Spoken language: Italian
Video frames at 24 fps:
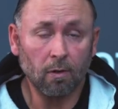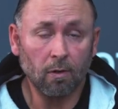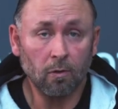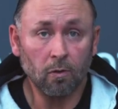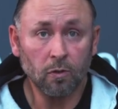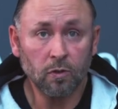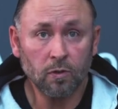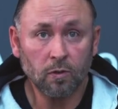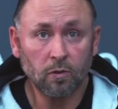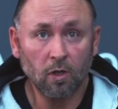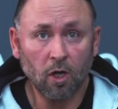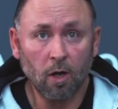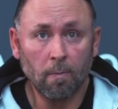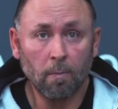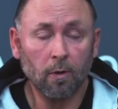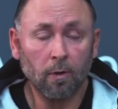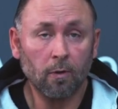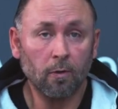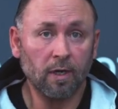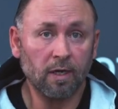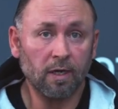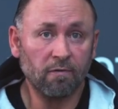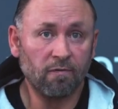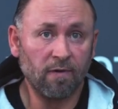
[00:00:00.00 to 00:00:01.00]
a uno
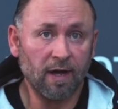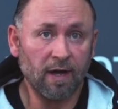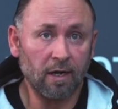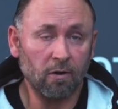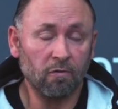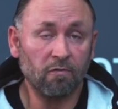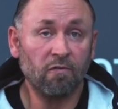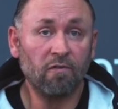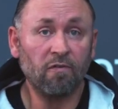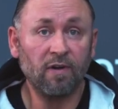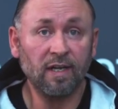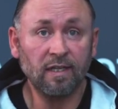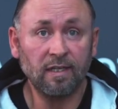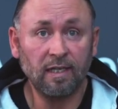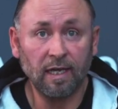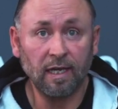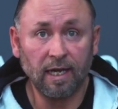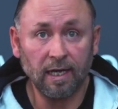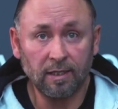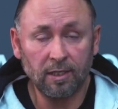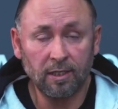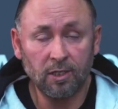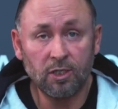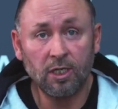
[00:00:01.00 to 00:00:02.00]
stomaco che fanno
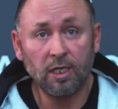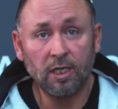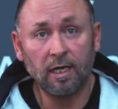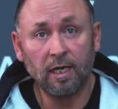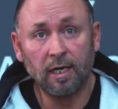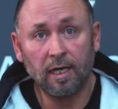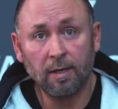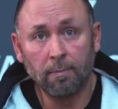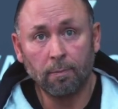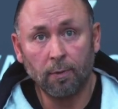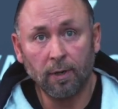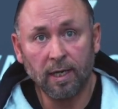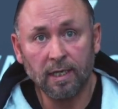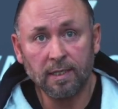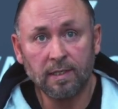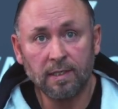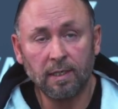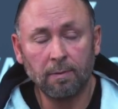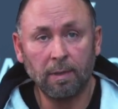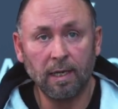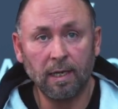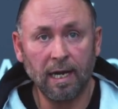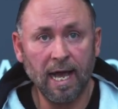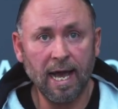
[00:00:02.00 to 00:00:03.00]
fatica a digerire e poi
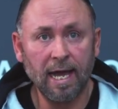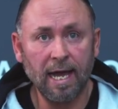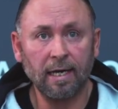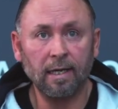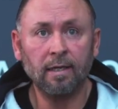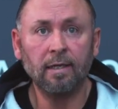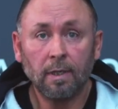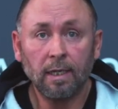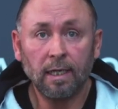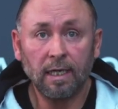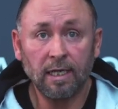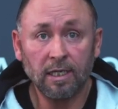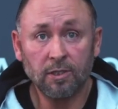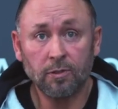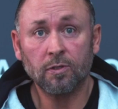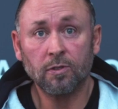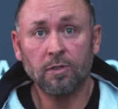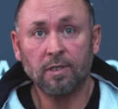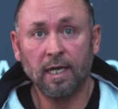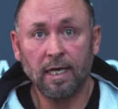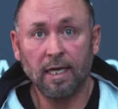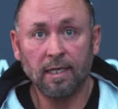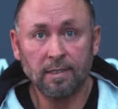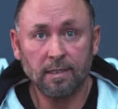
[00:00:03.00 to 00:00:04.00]
assimilare le
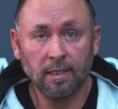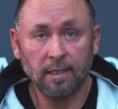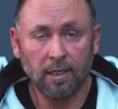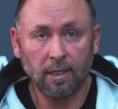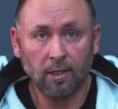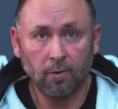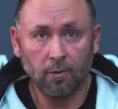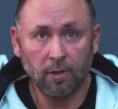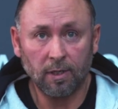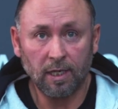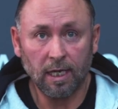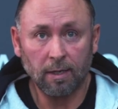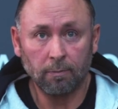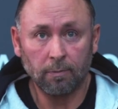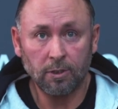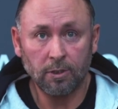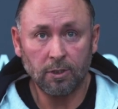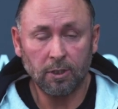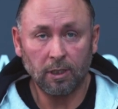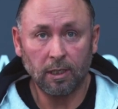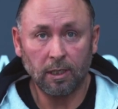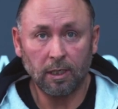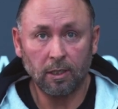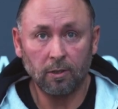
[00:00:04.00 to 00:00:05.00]
sostanze che noi andiamo a
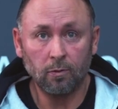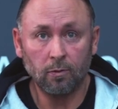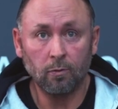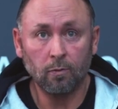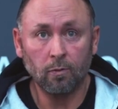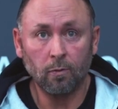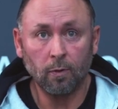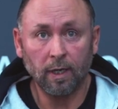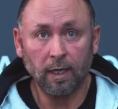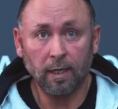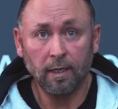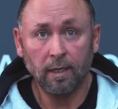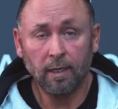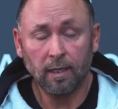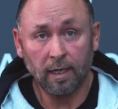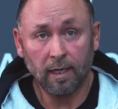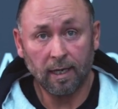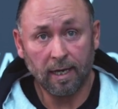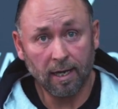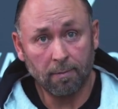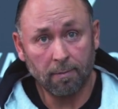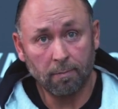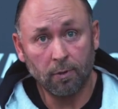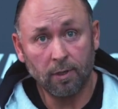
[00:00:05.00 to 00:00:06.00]
ingerire, dunque i
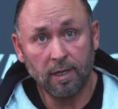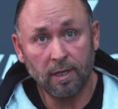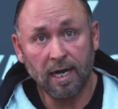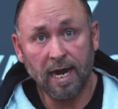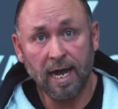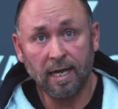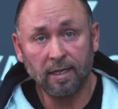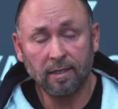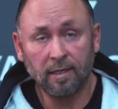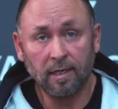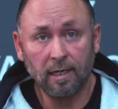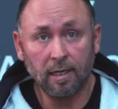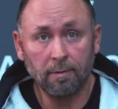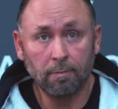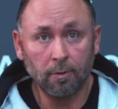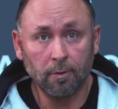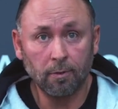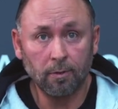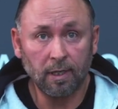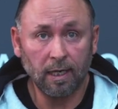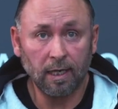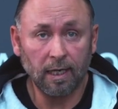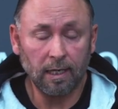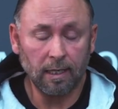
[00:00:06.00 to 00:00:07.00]
carboidrati, le
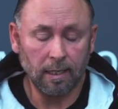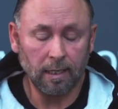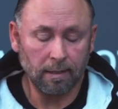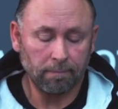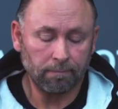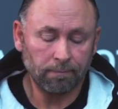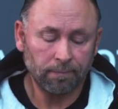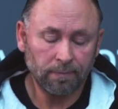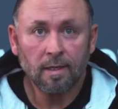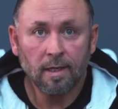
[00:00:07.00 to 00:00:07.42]
proteine.